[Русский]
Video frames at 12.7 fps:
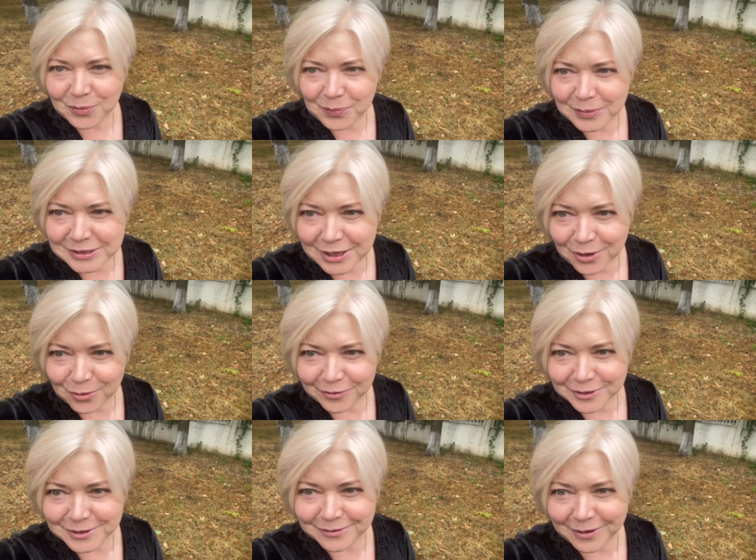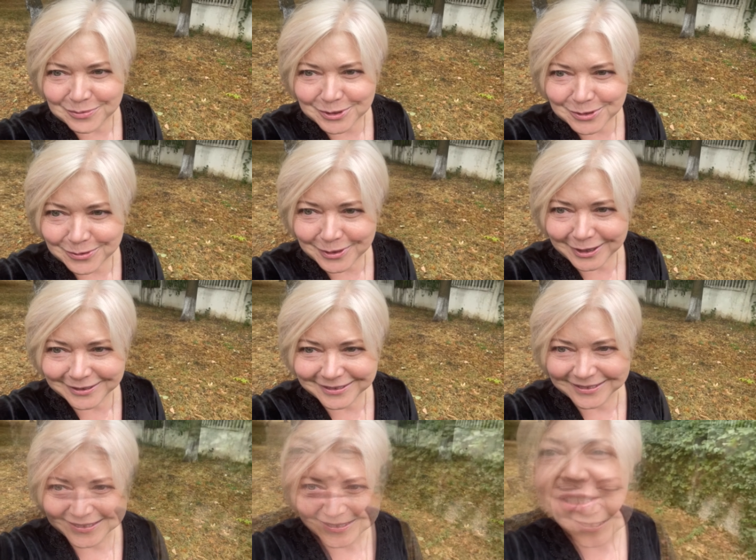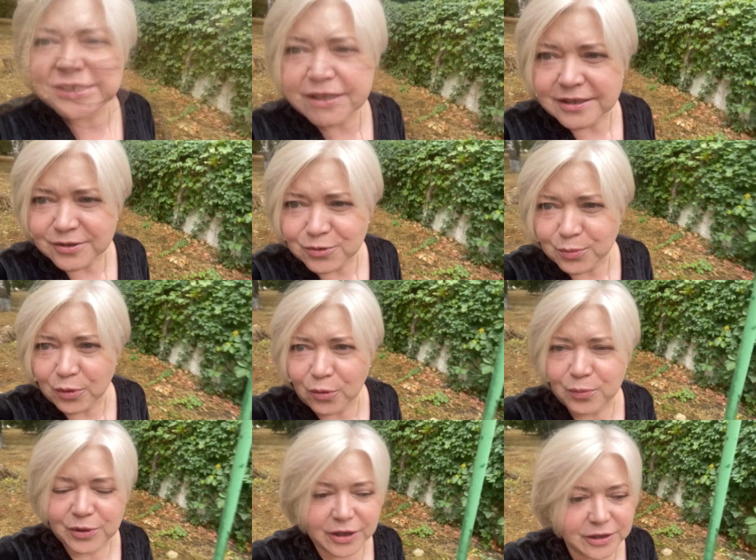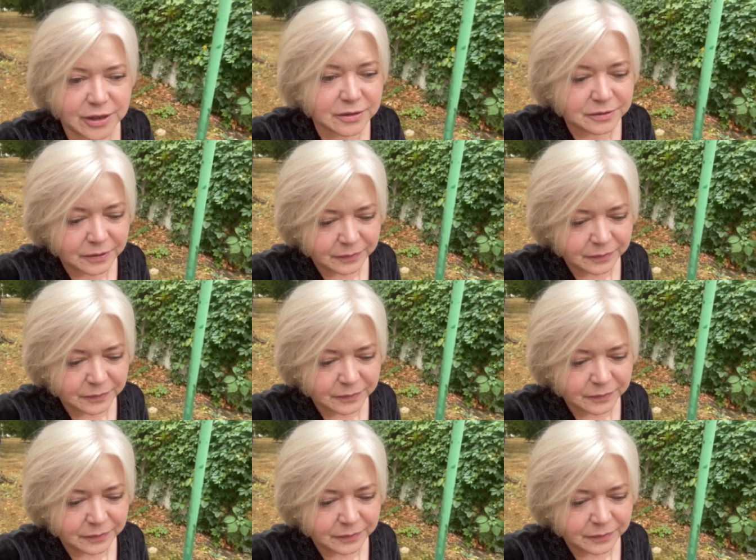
Поздороваюсь с вами с утра. Новостей особо у меня нет.